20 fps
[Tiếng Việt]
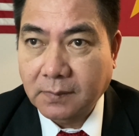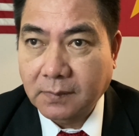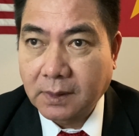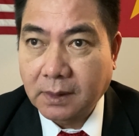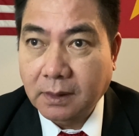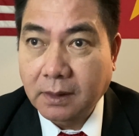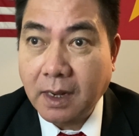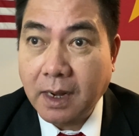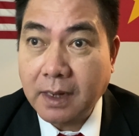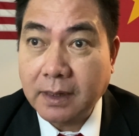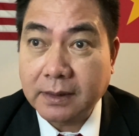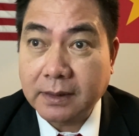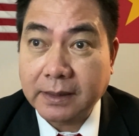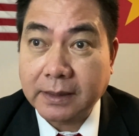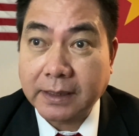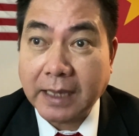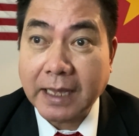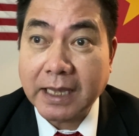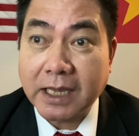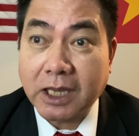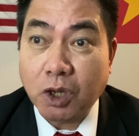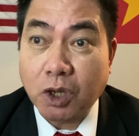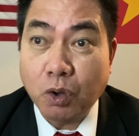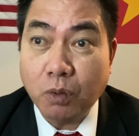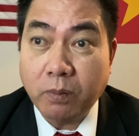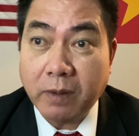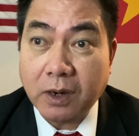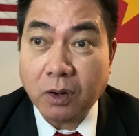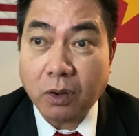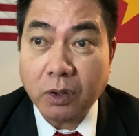Nên cái kiểu
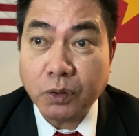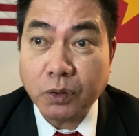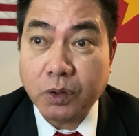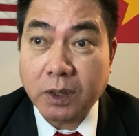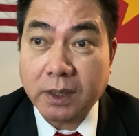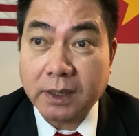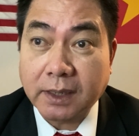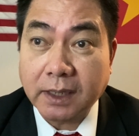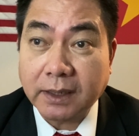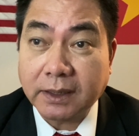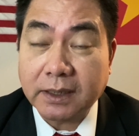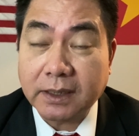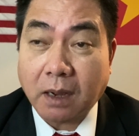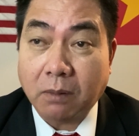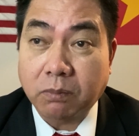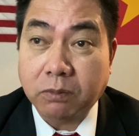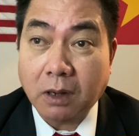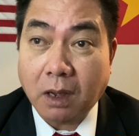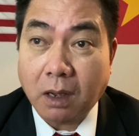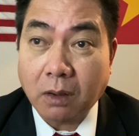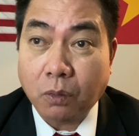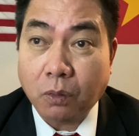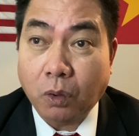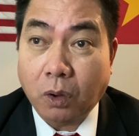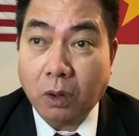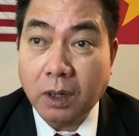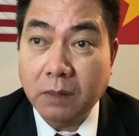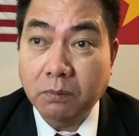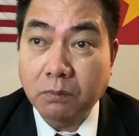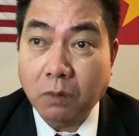mà nói chuyện kích động đó
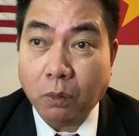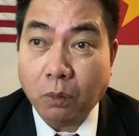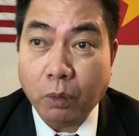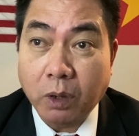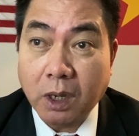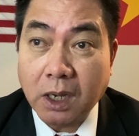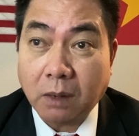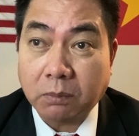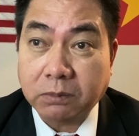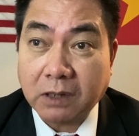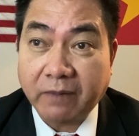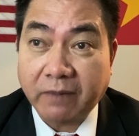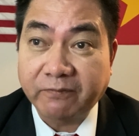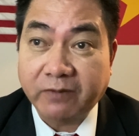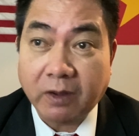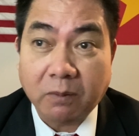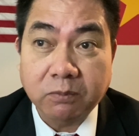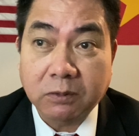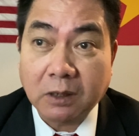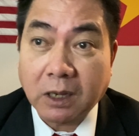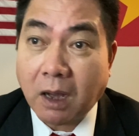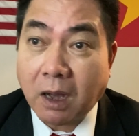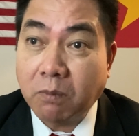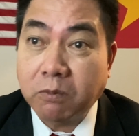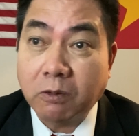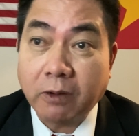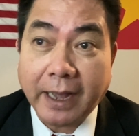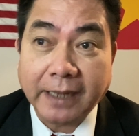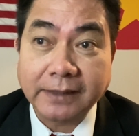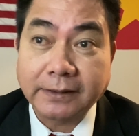của Linh Mục Nguyễn Ngọc Nam Phong
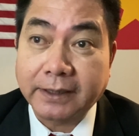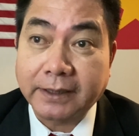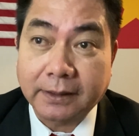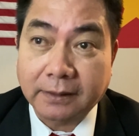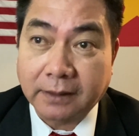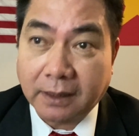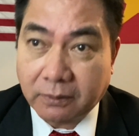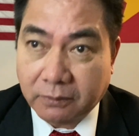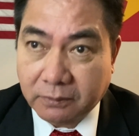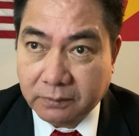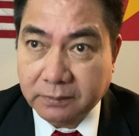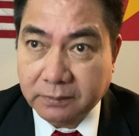không có ăn tiền đâu.